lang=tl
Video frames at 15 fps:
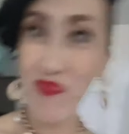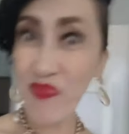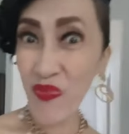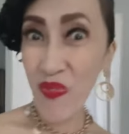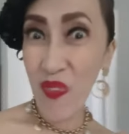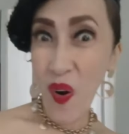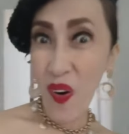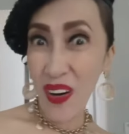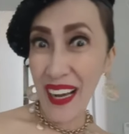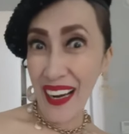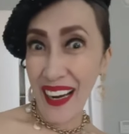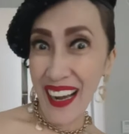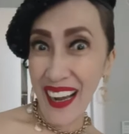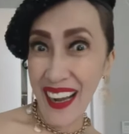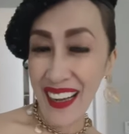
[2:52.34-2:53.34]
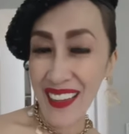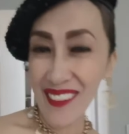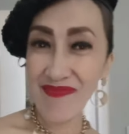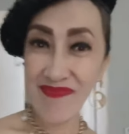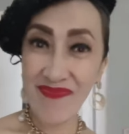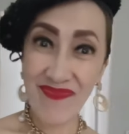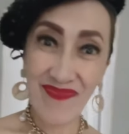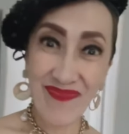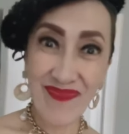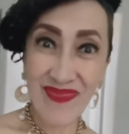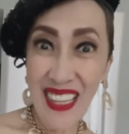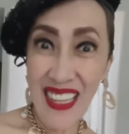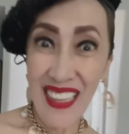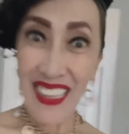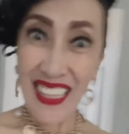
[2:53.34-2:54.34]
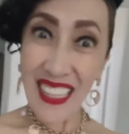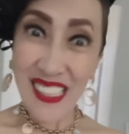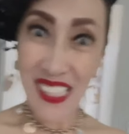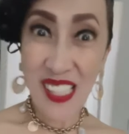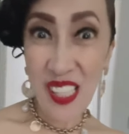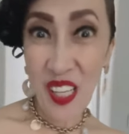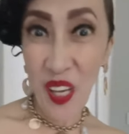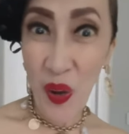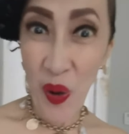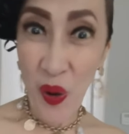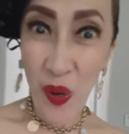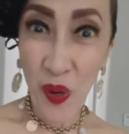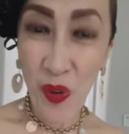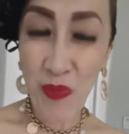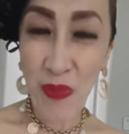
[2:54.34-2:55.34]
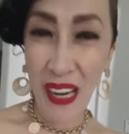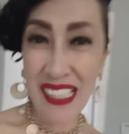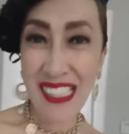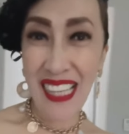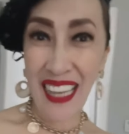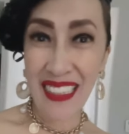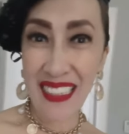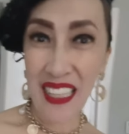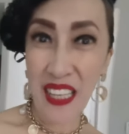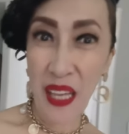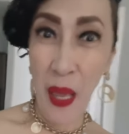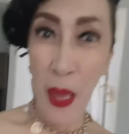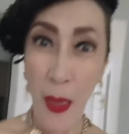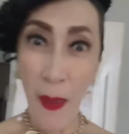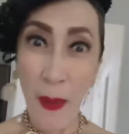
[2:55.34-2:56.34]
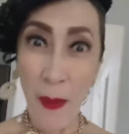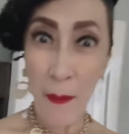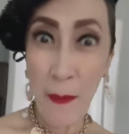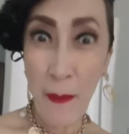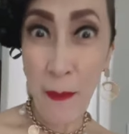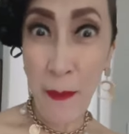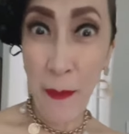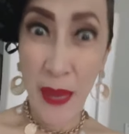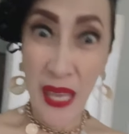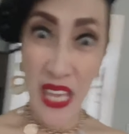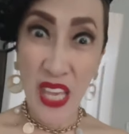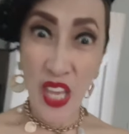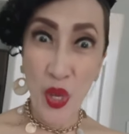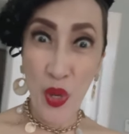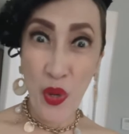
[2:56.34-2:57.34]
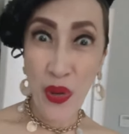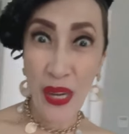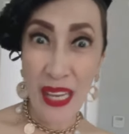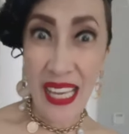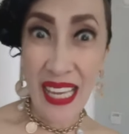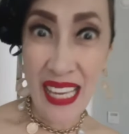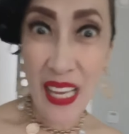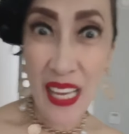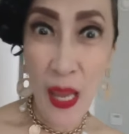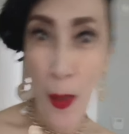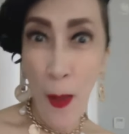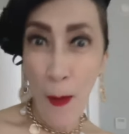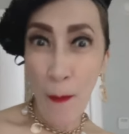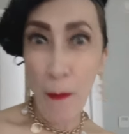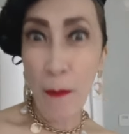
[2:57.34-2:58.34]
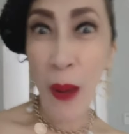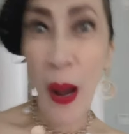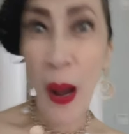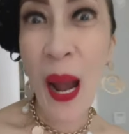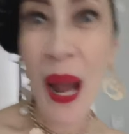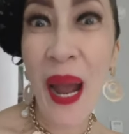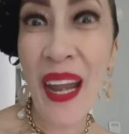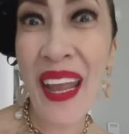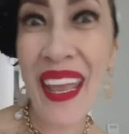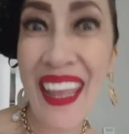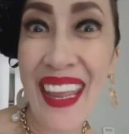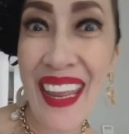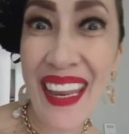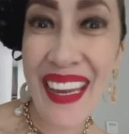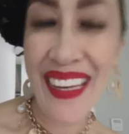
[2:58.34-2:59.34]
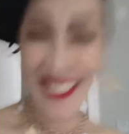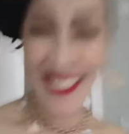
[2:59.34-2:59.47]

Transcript: Bongga ka. Let's go para sa ating beauty party.